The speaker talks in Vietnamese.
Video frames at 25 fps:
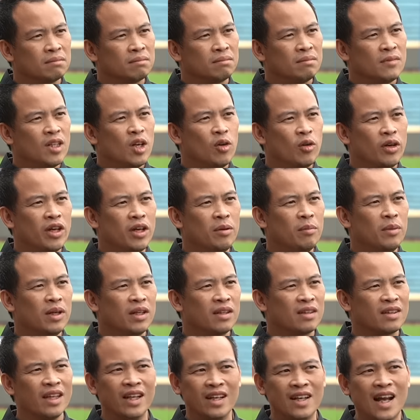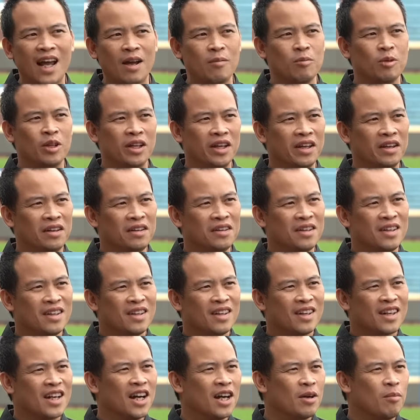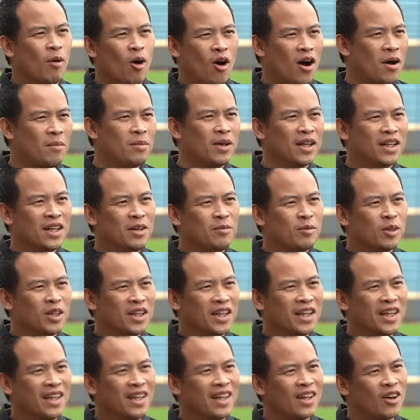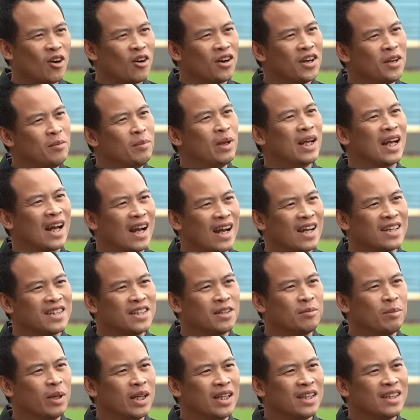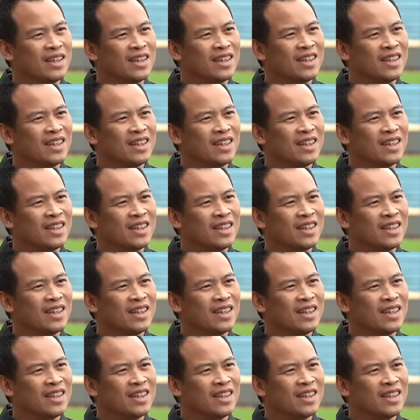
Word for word: Nhiều khi mình tĩnh lại một tí, cởi bỏ áp lực đi một tí, thì có khi mình lại là chính mình